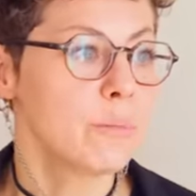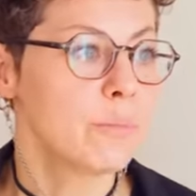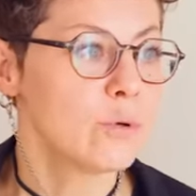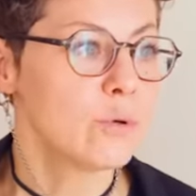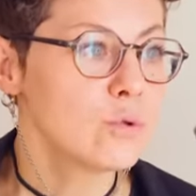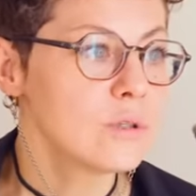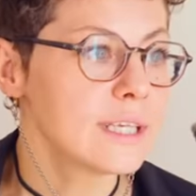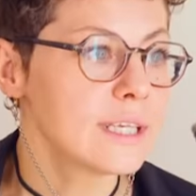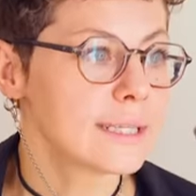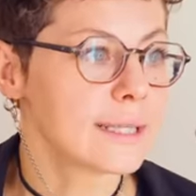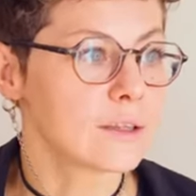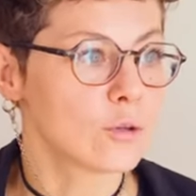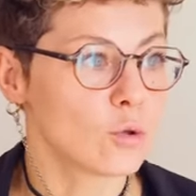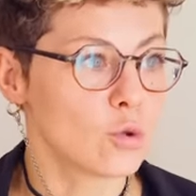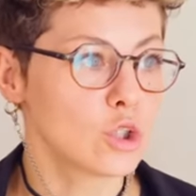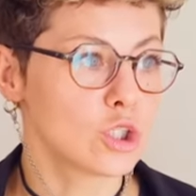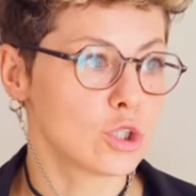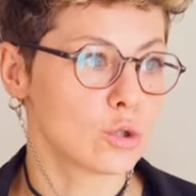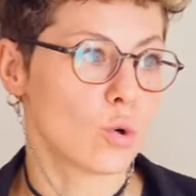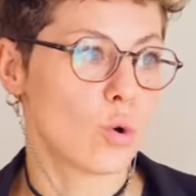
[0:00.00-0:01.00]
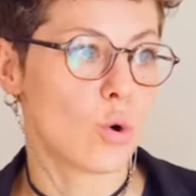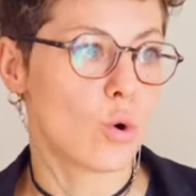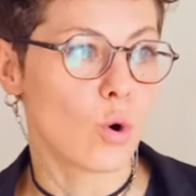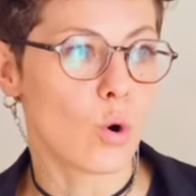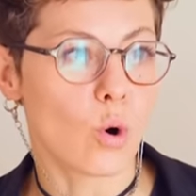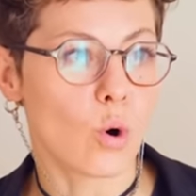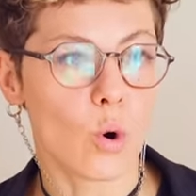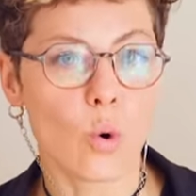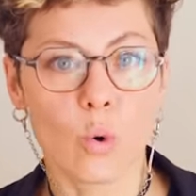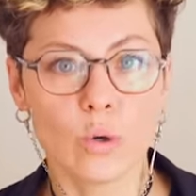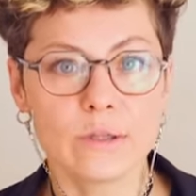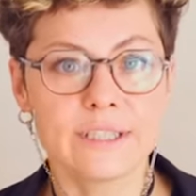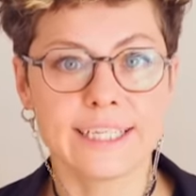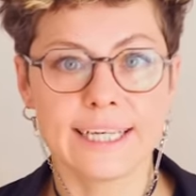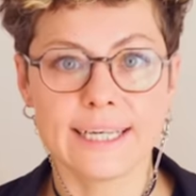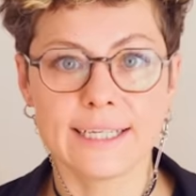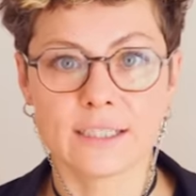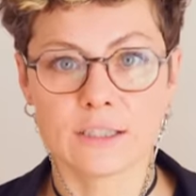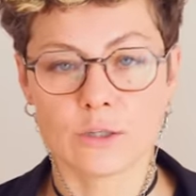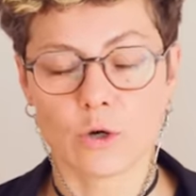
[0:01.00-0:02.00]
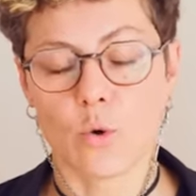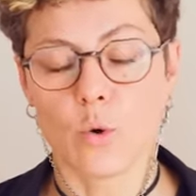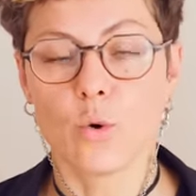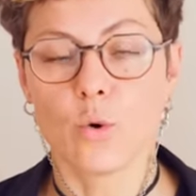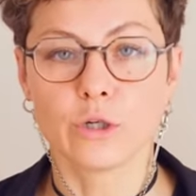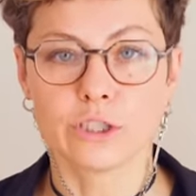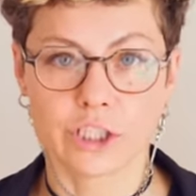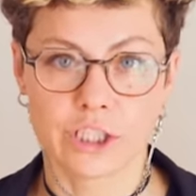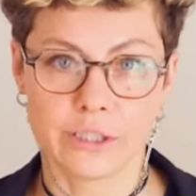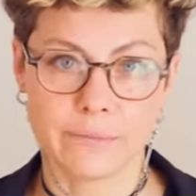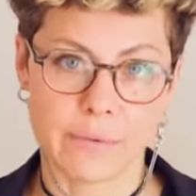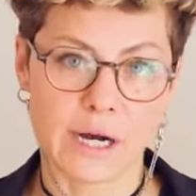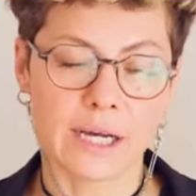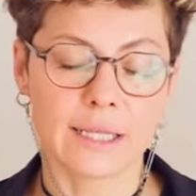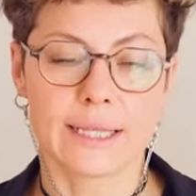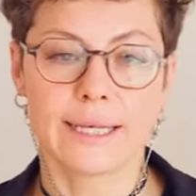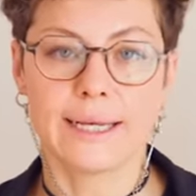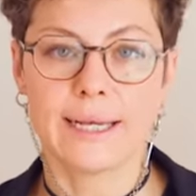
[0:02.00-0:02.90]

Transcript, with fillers: плюс это то, что он ест ест очень мало